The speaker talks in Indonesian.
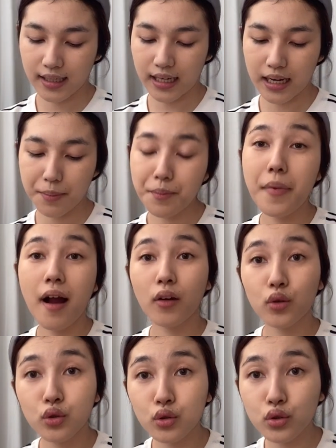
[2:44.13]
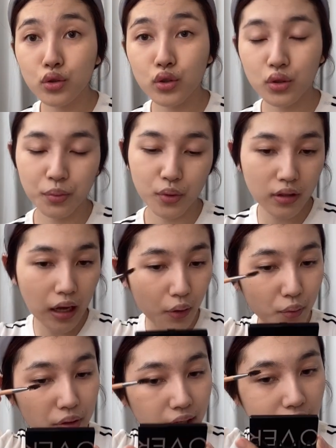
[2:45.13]
karena bagus menurut
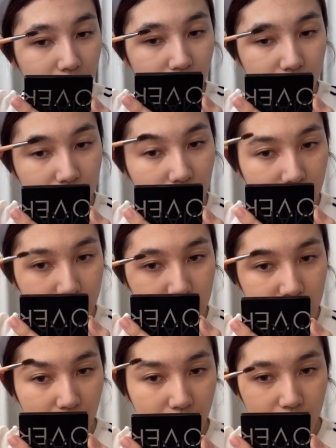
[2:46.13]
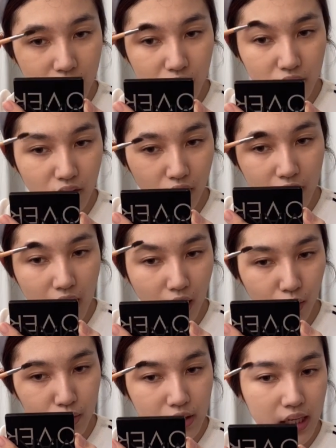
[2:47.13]
aku ya karena shade-nya cocok di
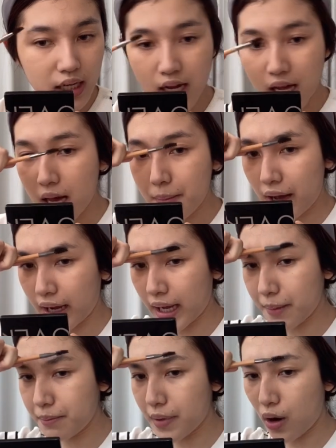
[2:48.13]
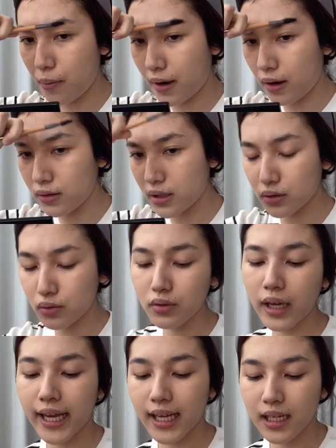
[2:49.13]
aku dan pakai brow powder tuh
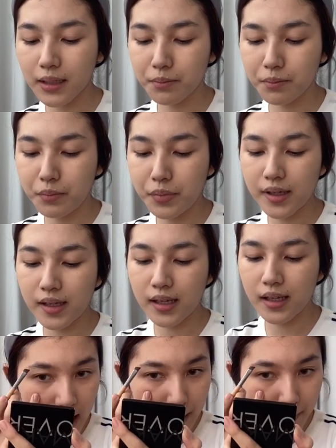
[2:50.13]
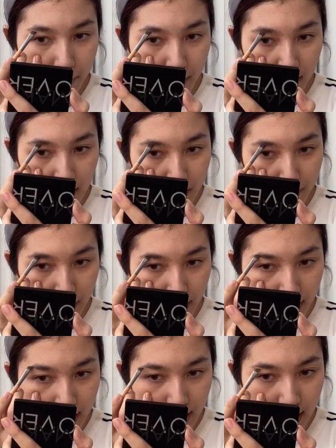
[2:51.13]
kayak lebih gampang di
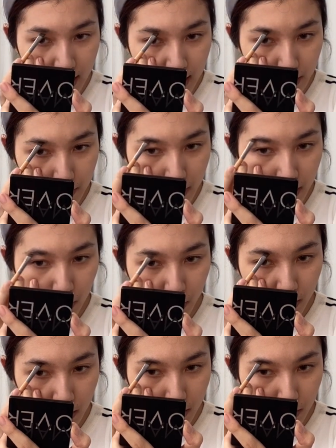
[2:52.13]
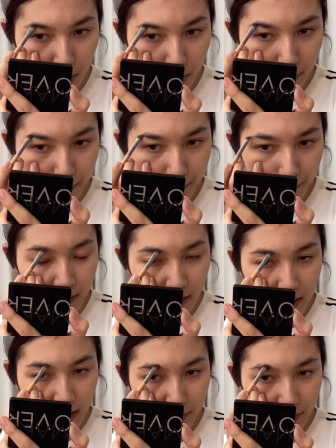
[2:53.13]
blendnya dan dibentuk gitu
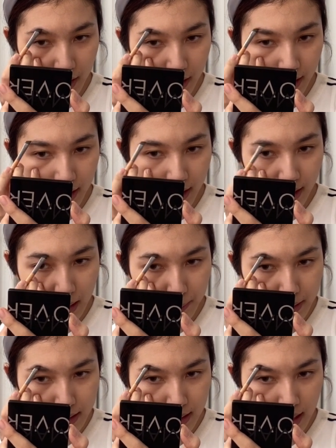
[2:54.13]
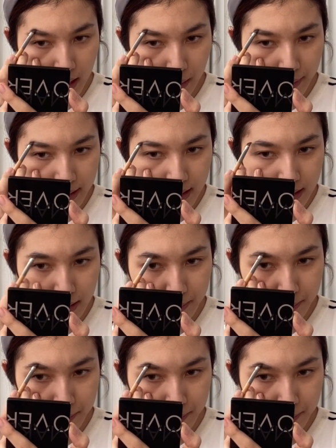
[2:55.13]
di fill in apa segala macam.